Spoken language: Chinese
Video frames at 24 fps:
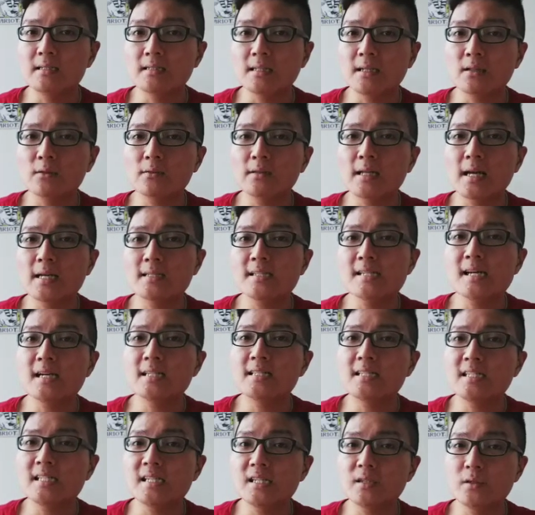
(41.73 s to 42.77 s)
然后它在
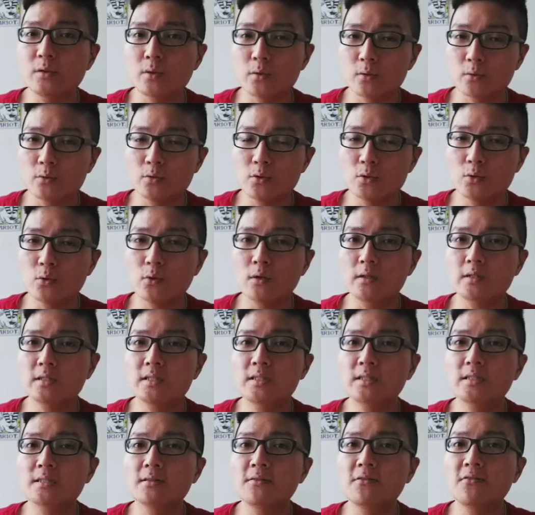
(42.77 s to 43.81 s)
金牛座
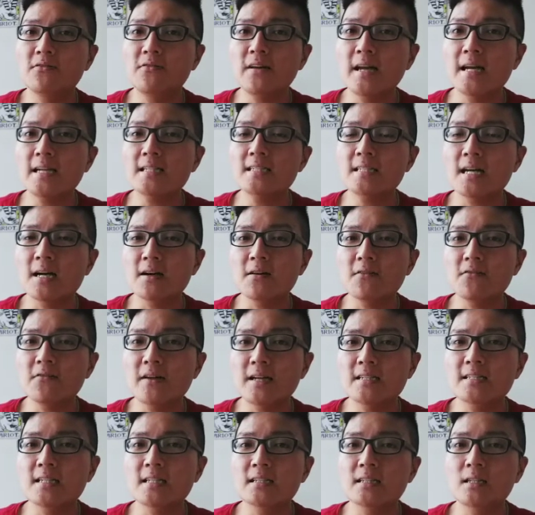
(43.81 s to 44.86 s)
是非常
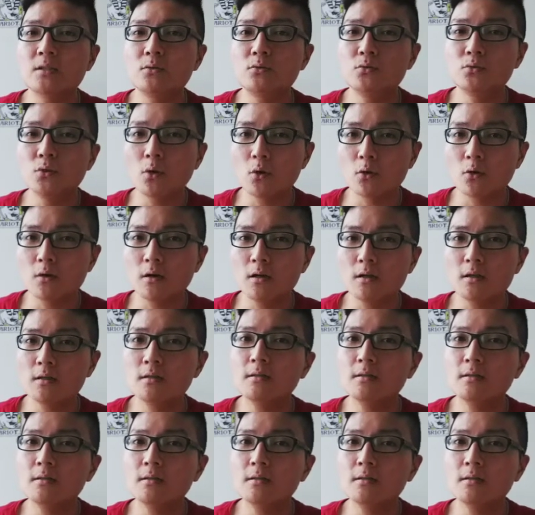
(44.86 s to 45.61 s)
非常的弱。